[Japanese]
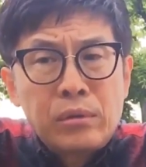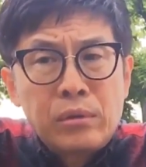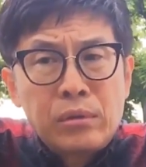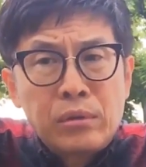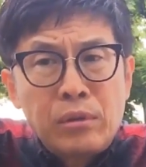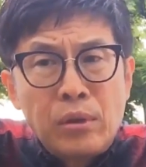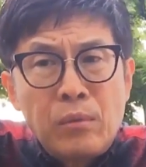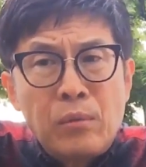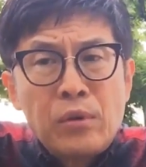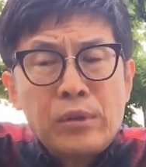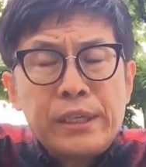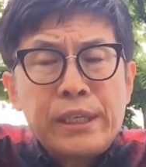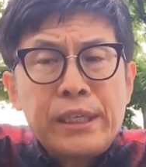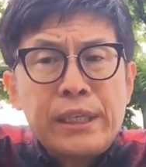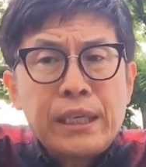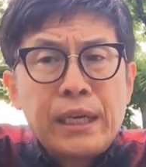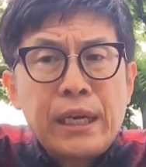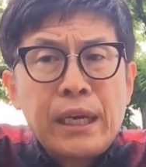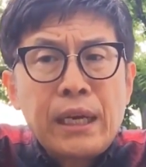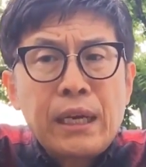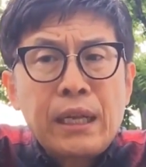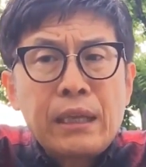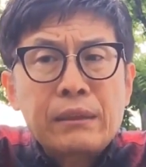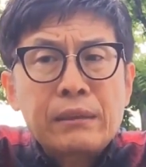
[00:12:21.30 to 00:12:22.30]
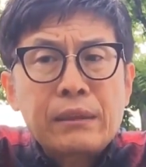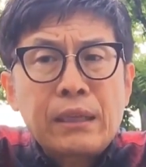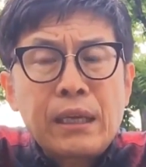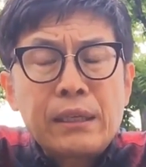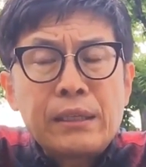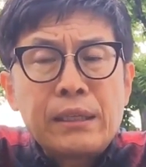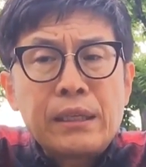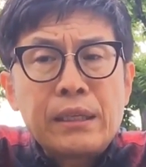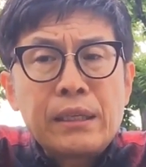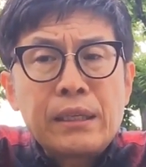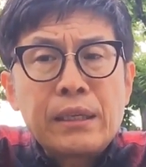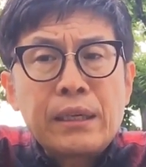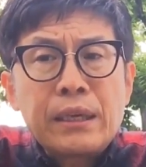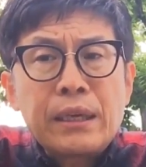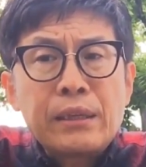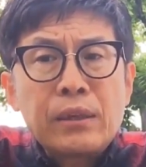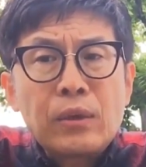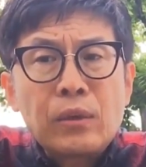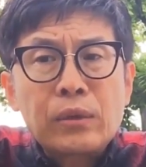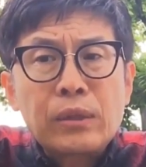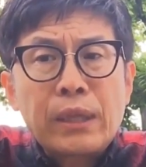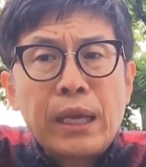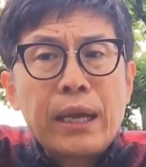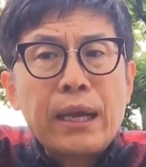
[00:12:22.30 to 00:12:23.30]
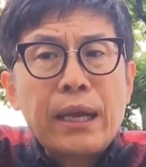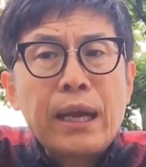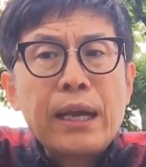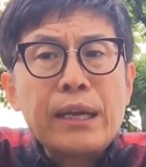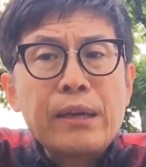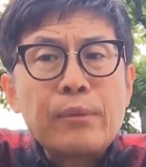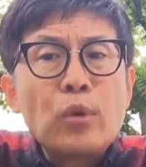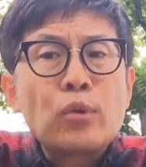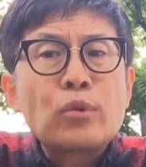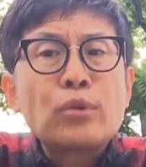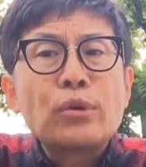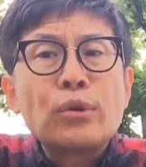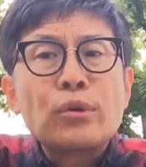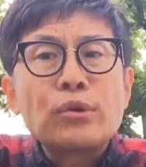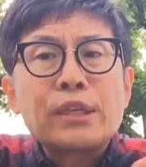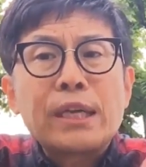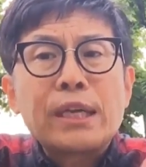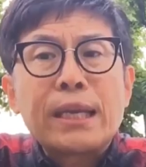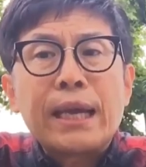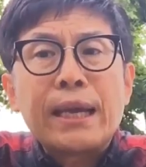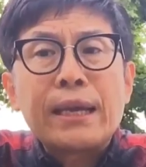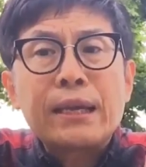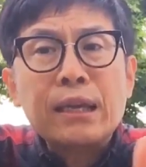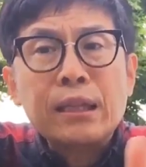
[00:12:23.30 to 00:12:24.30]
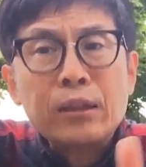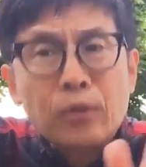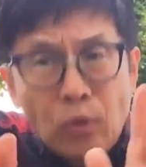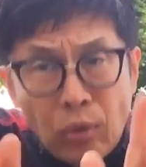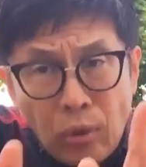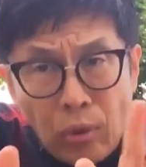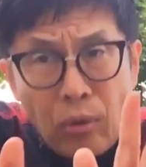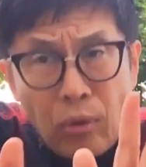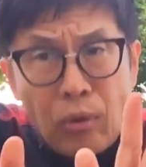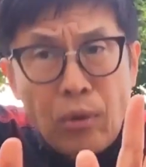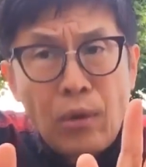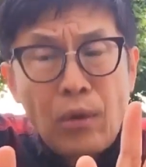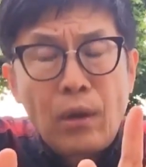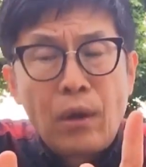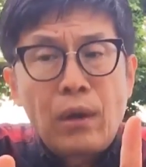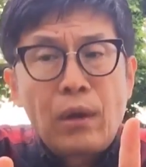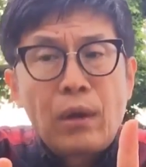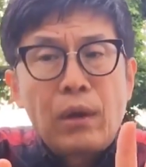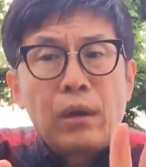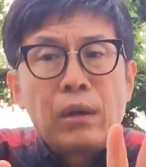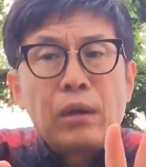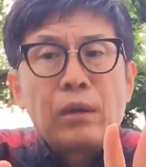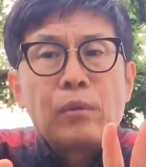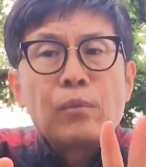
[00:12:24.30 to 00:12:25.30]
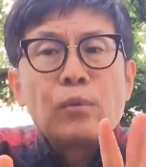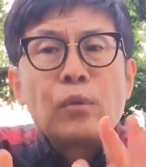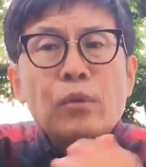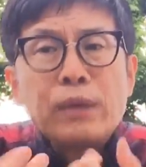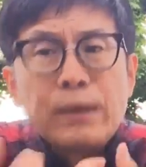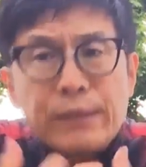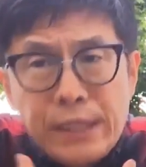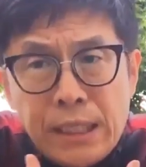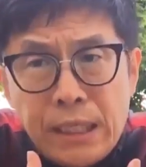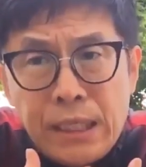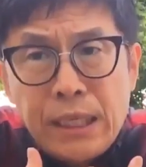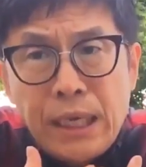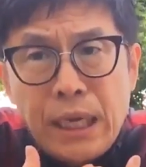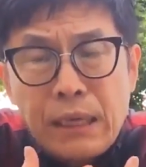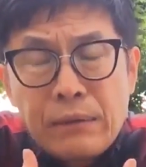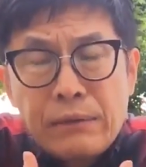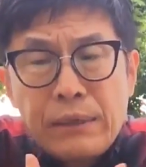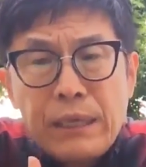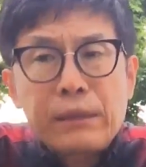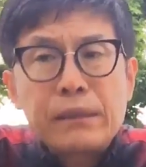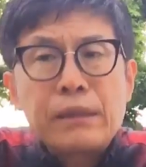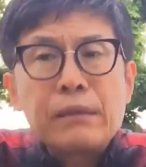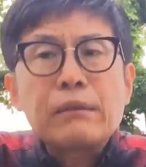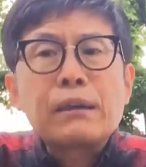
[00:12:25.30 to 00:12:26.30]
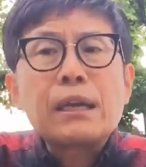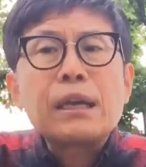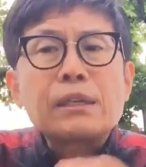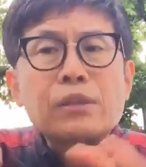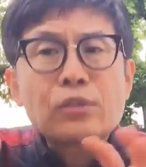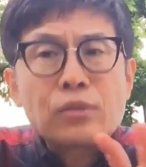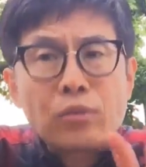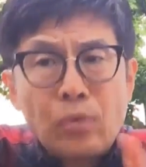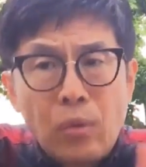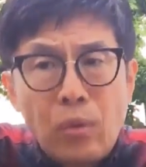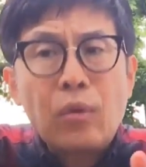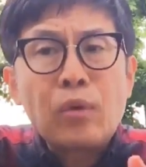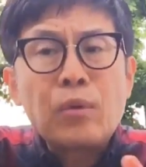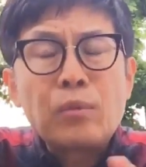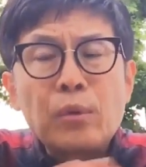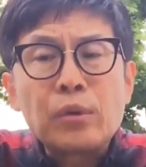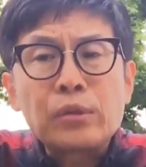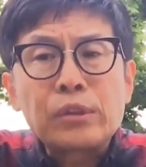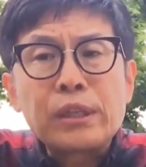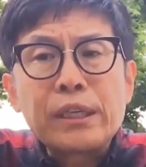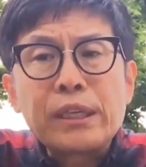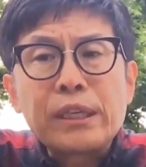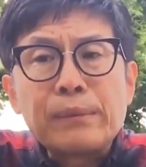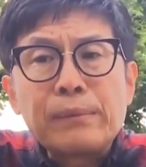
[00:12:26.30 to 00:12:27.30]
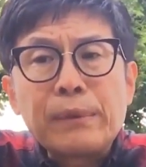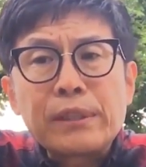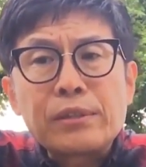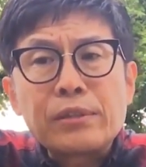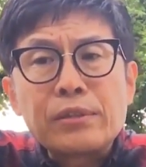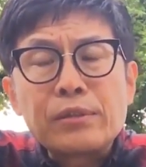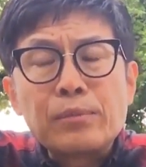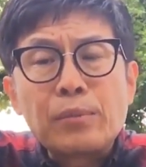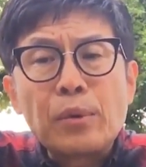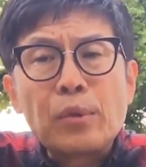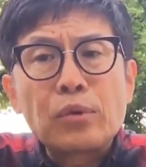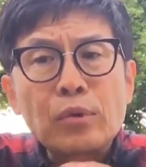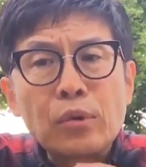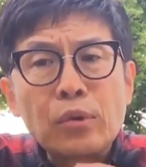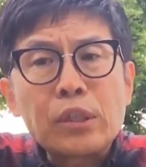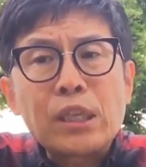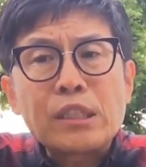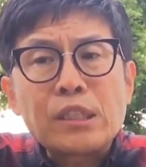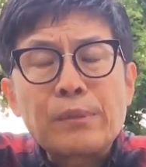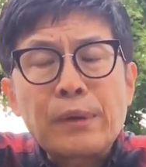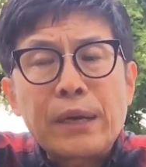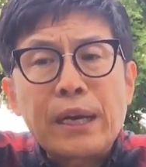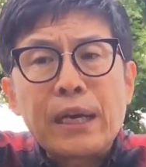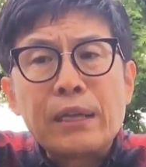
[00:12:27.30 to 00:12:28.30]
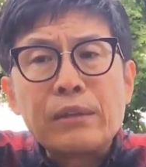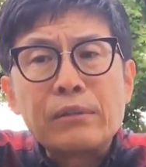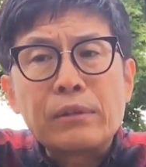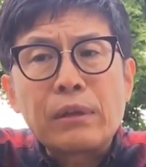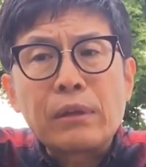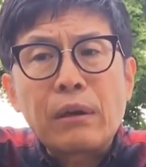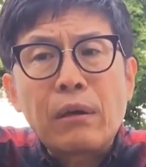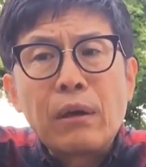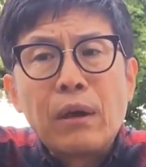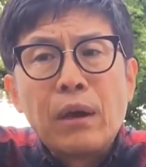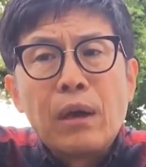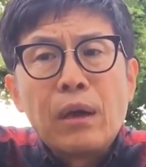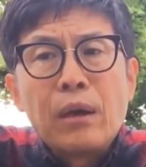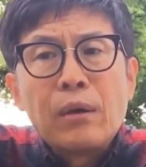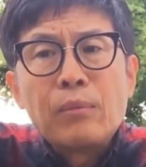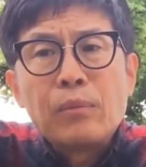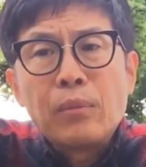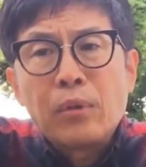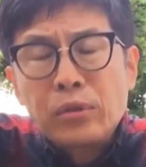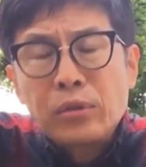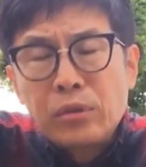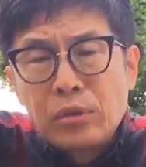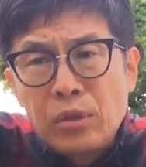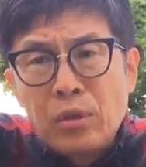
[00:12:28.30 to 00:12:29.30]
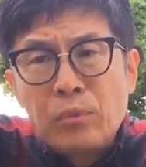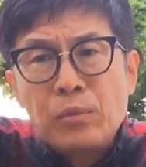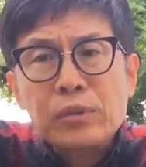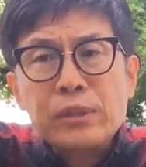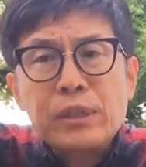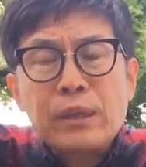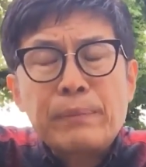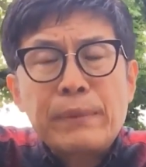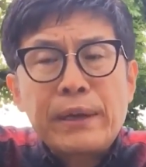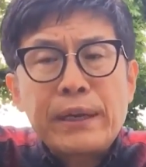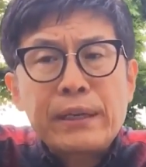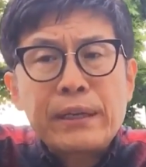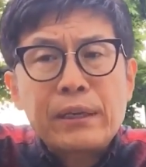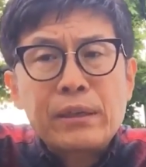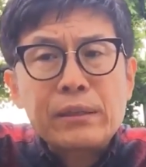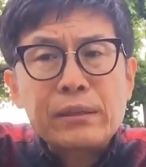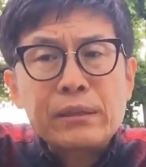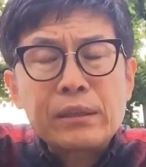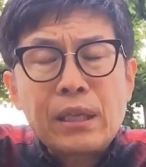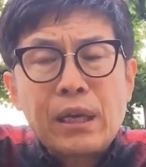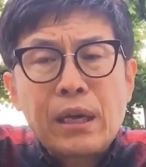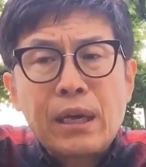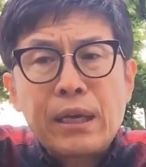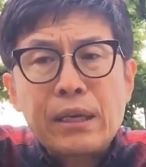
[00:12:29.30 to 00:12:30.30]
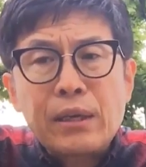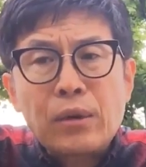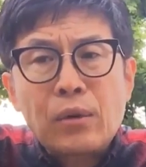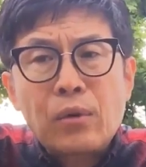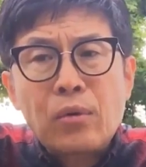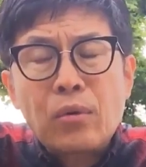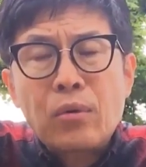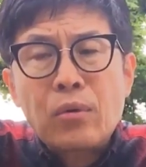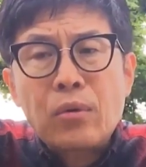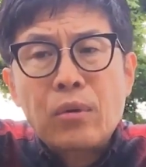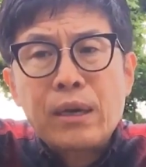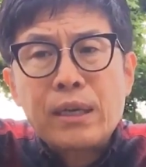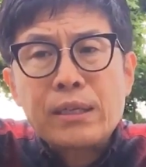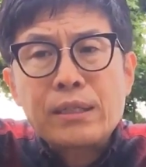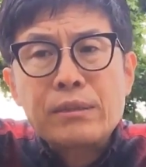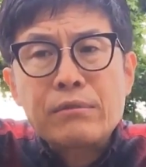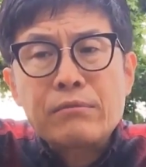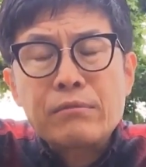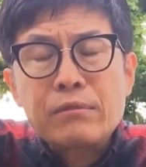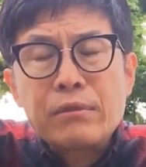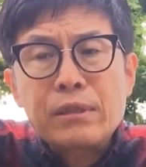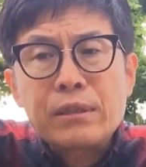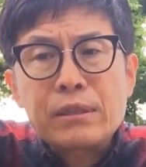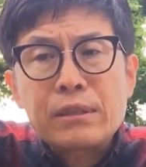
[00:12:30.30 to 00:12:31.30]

理にかなった人間の高い目標じゃないかと、僕は心理学やってるからそう思っています。僕の立場から言うと、最も高い志は、